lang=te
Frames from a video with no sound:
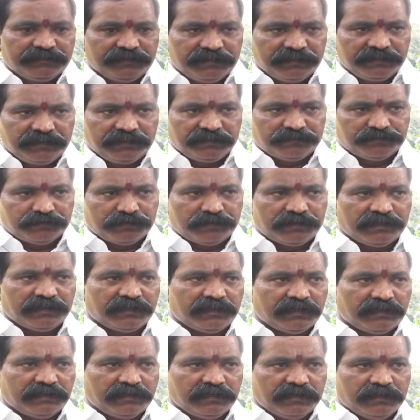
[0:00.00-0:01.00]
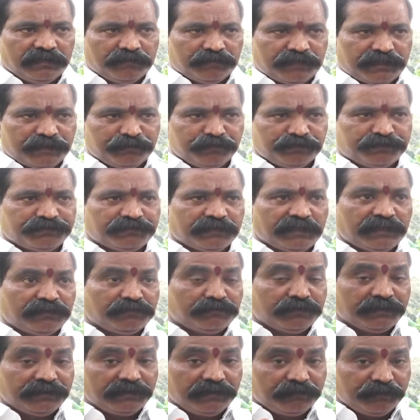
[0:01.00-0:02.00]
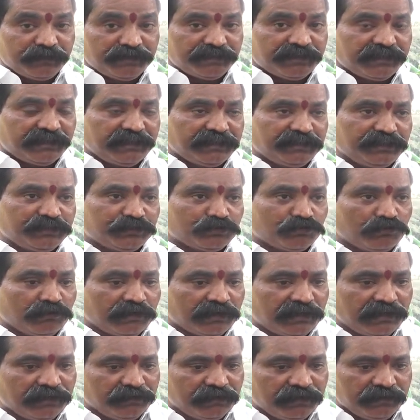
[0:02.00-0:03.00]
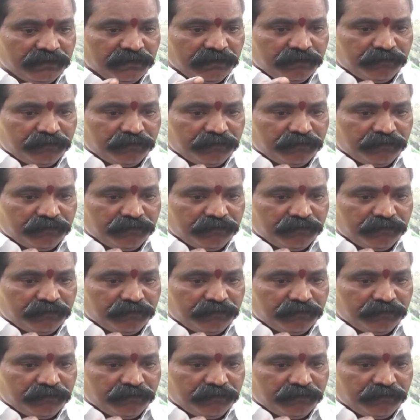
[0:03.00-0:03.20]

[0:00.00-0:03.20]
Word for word: దీన్ని త్వరగా ప్రభుత్వాలు కూడా దీని మీద చర్య తీసుకోవాలి